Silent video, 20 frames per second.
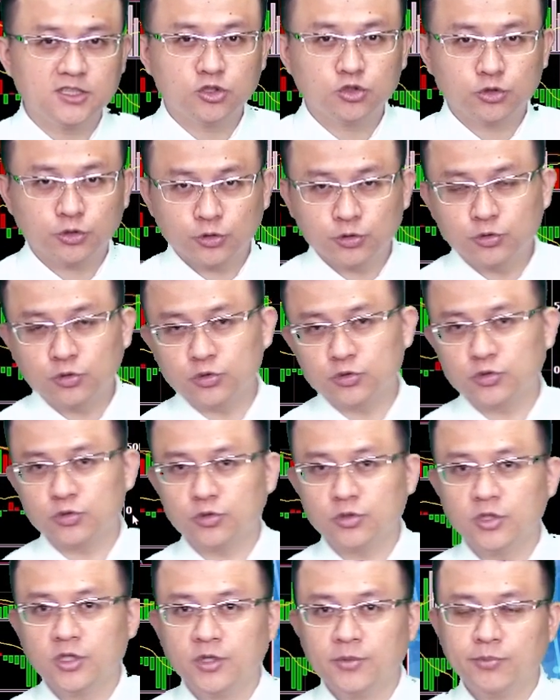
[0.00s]
纯股族，
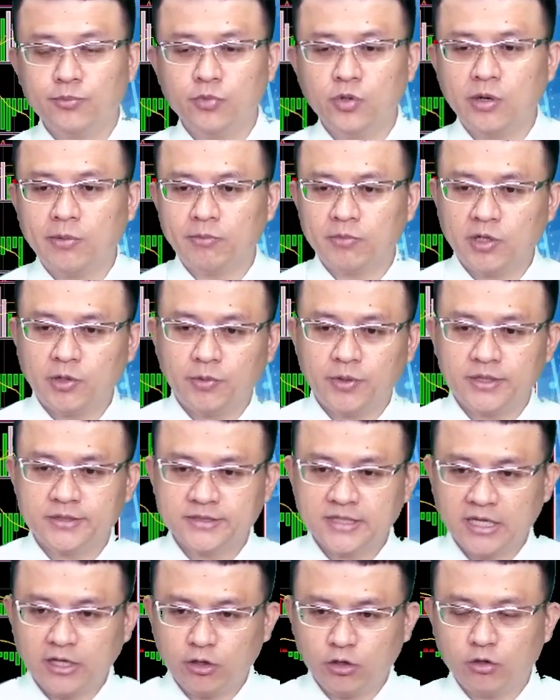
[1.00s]
不然我们认为在
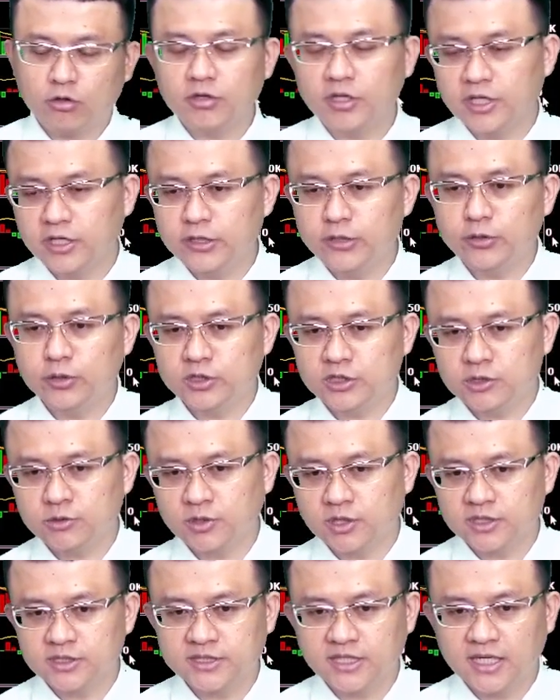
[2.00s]
有疑虑的情况
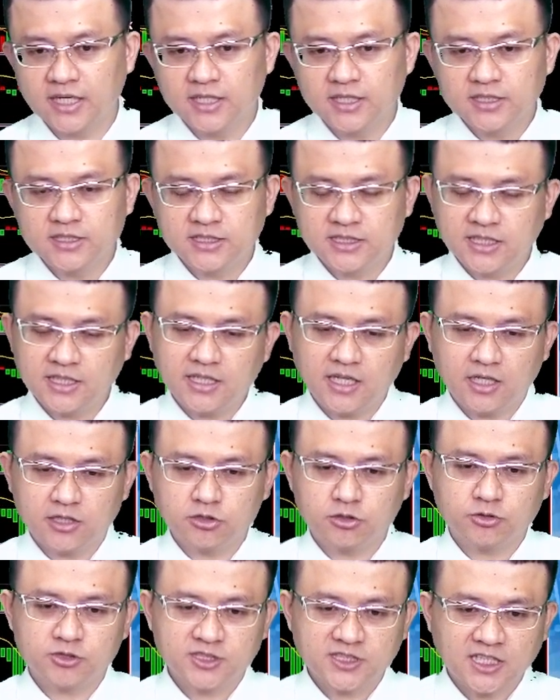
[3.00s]
下，先啊，就
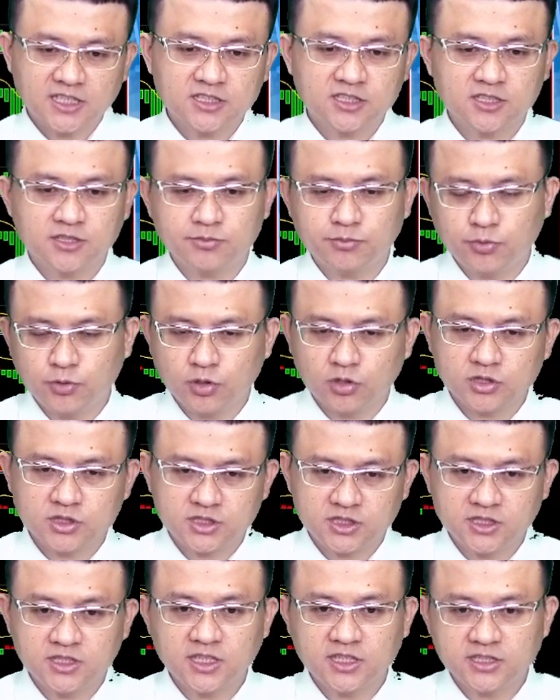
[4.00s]
暂时不用急
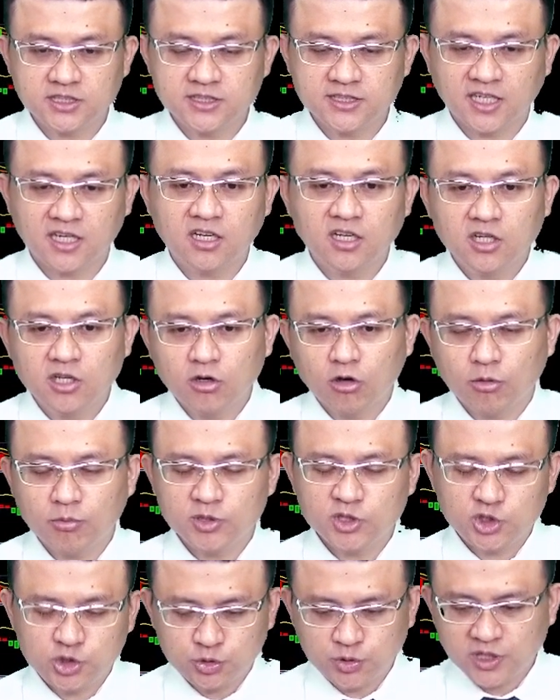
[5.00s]
着进场。我们
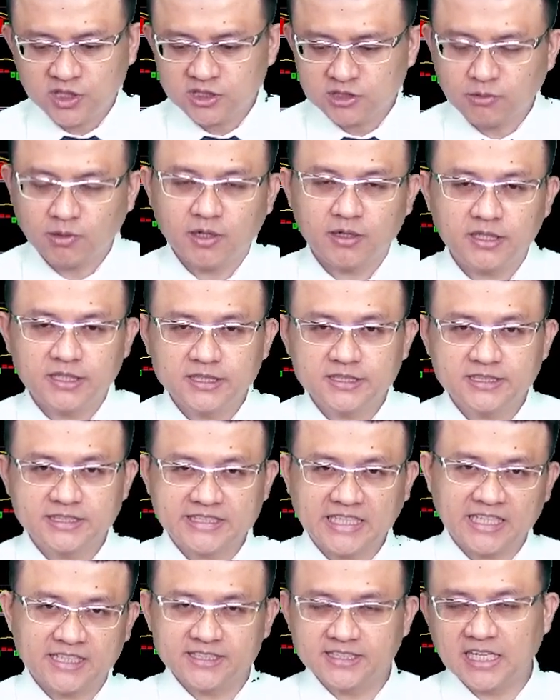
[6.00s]
喜欢那种
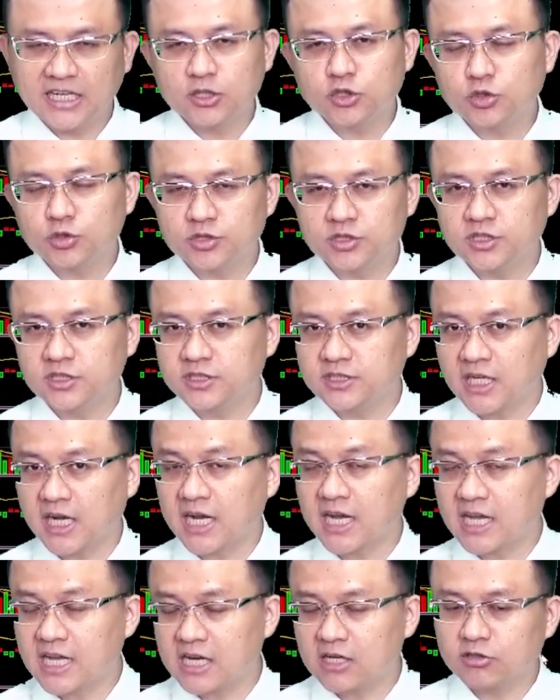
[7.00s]
涨价局势加
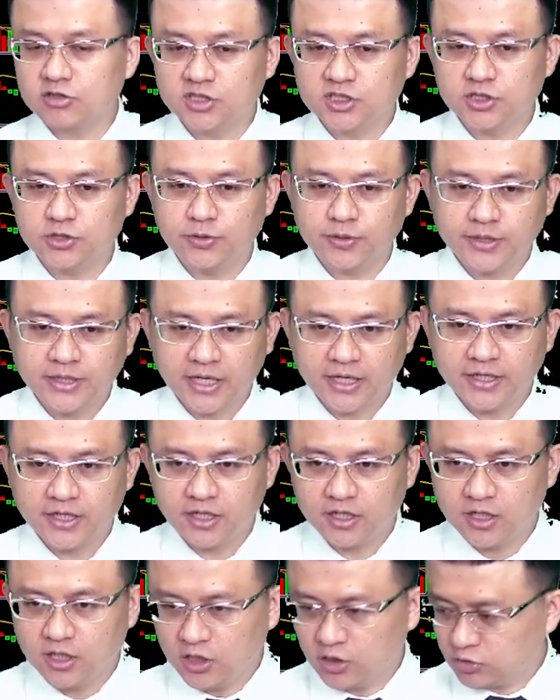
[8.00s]
高值率概念。
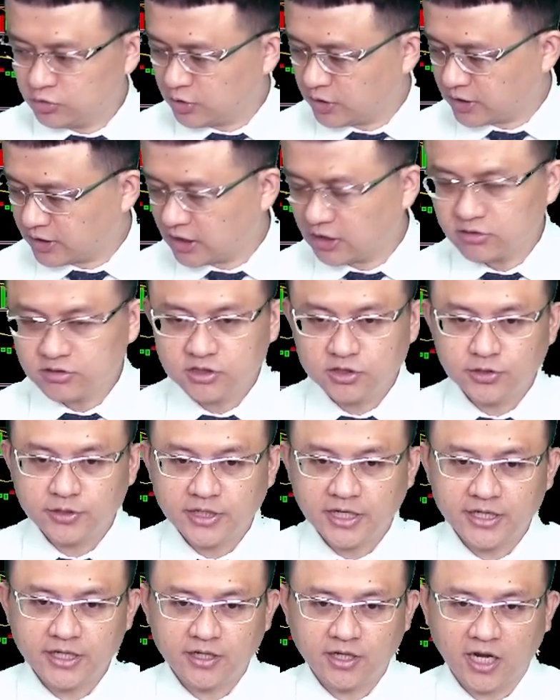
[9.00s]
所以高值率概
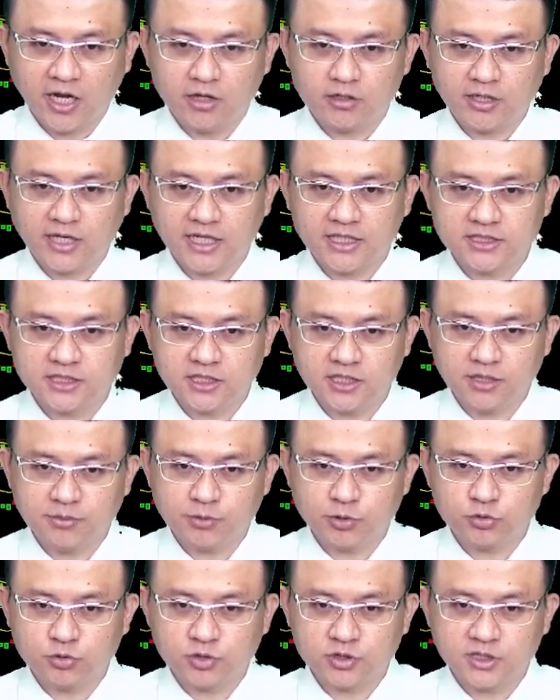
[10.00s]
念还有哪些呢？比如
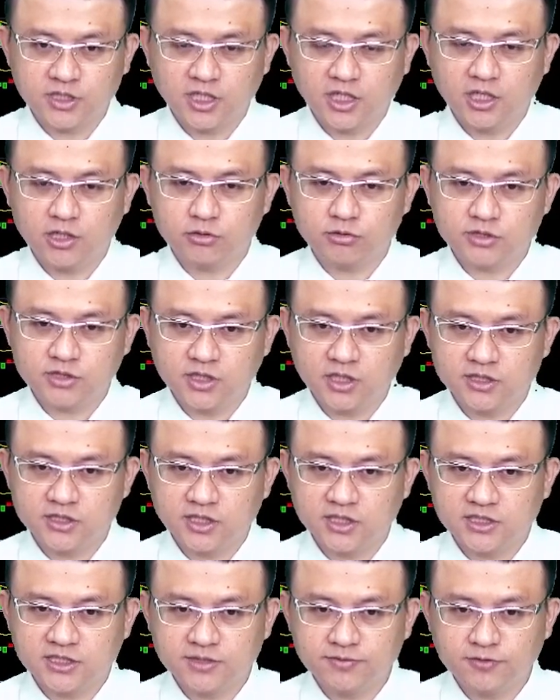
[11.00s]
说这二五四二，这
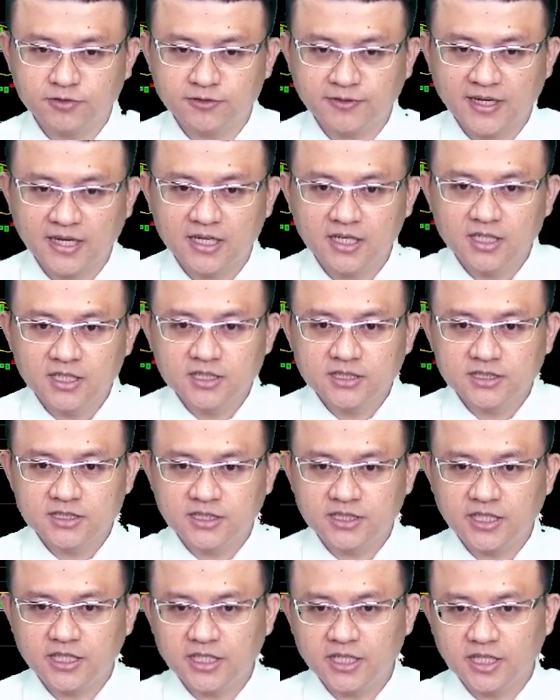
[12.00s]
新富方，今
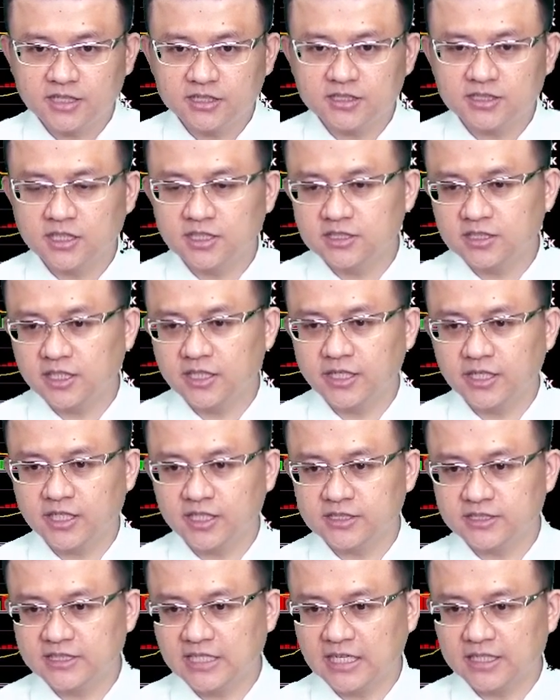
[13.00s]
天也是呈现一个
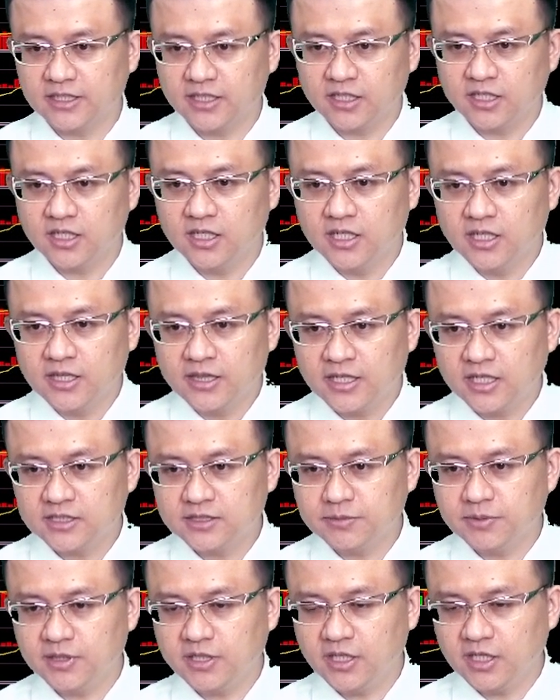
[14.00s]
下跌的。那这
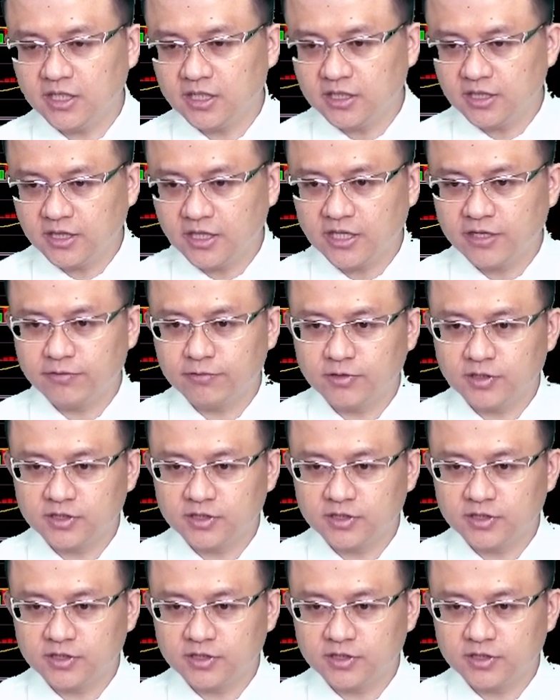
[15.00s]
边一根跌幅啊，